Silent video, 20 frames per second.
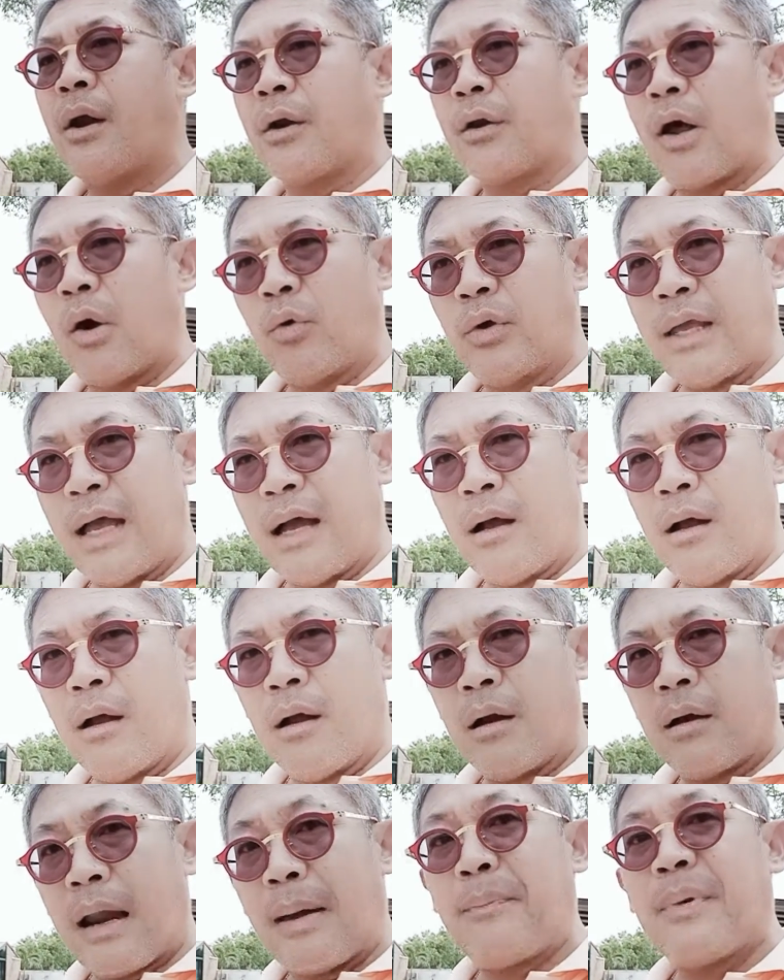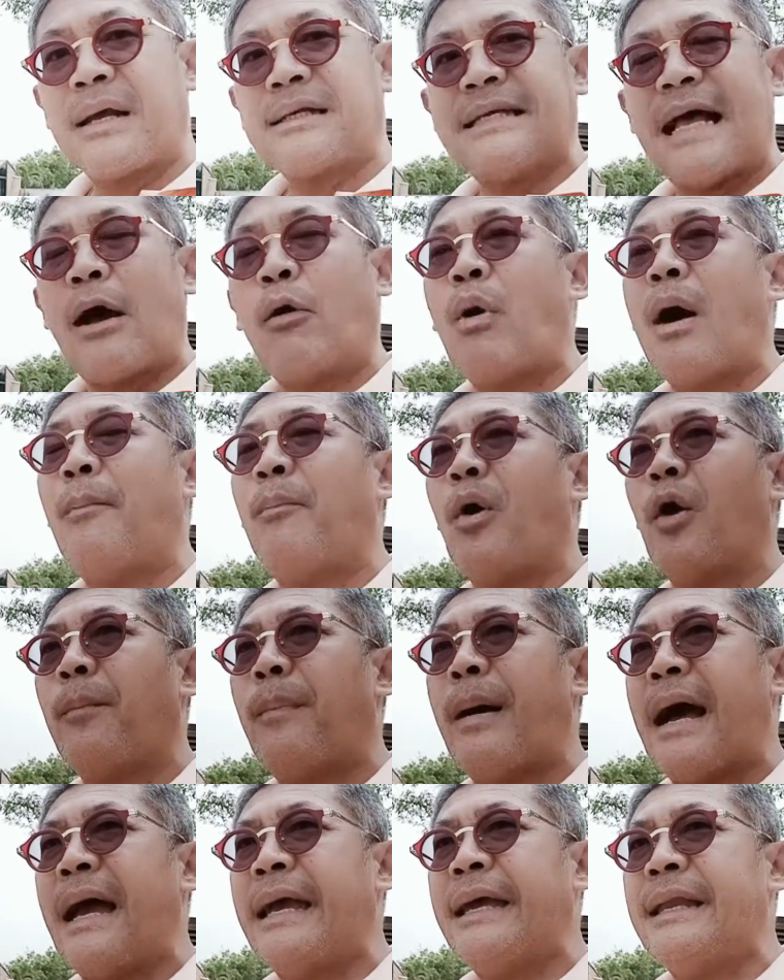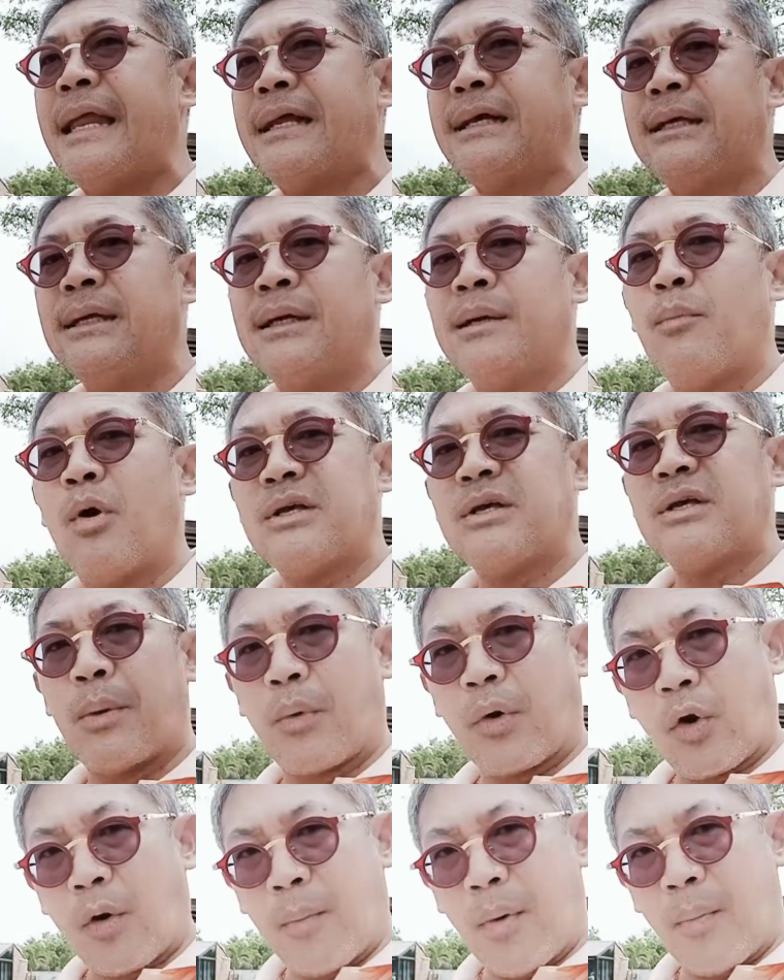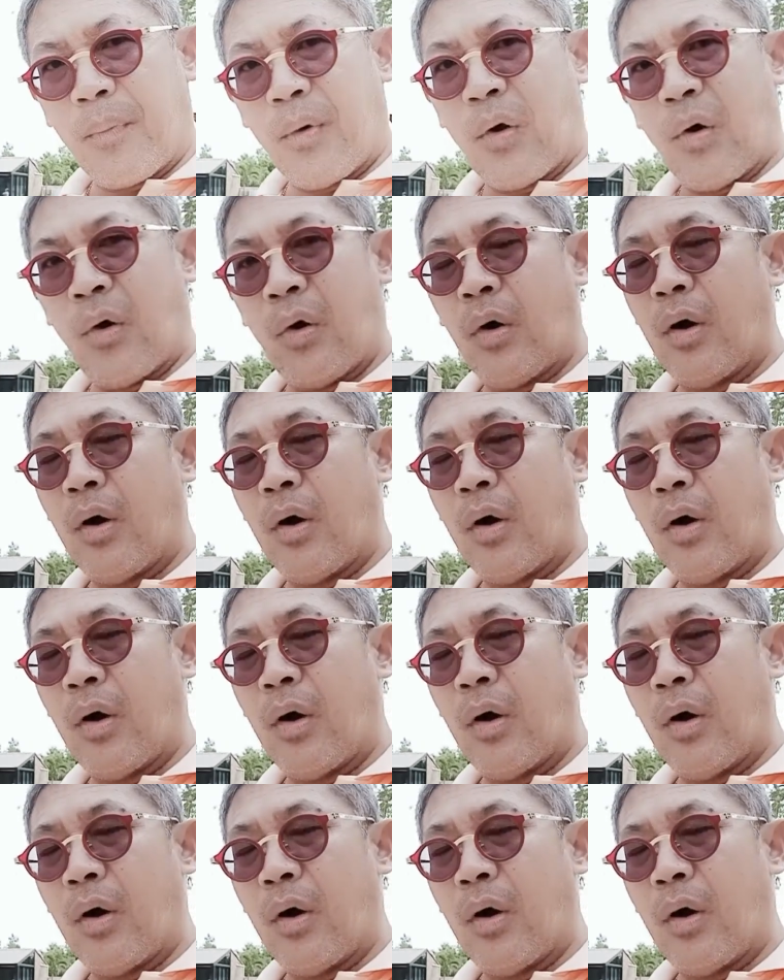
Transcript: เรายังรับรักษาความปลอดภัยนั่นคือบริษัทรปภ